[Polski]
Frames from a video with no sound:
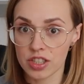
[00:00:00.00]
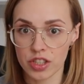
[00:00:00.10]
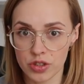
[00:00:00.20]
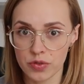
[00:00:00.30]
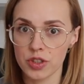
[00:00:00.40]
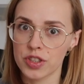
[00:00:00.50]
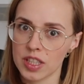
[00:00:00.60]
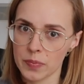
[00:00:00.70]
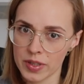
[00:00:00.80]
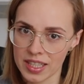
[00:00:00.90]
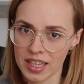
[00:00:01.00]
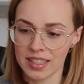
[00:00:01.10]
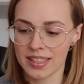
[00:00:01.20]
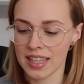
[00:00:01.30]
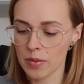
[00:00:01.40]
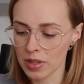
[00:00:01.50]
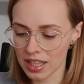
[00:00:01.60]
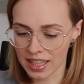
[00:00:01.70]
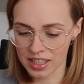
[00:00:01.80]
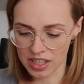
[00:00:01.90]
rzeczywiście specjalistami,
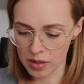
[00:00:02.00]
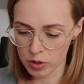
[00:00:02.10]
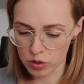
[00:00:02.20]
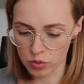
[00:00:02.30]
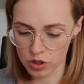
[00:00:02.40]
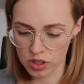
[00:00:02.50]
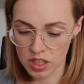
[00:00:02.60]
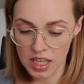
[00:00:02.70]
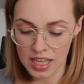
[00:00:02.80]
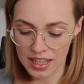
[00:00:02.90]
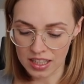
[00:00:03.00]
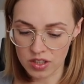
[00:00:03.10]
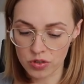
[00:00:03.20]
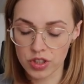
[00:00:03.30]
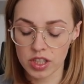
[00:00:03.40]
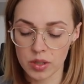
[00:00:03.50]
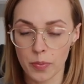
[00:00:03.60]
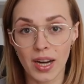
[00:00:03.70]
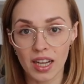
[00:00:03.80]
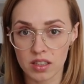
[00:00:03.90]
lekarzami, którzy na co dzień
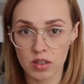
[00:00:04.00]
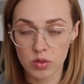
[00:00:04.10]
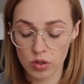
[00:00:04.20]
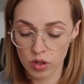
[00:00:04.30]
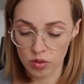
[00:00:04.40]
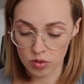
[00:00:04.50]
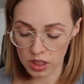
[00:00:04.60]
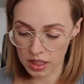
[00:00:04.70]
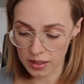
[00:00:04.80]
praktykują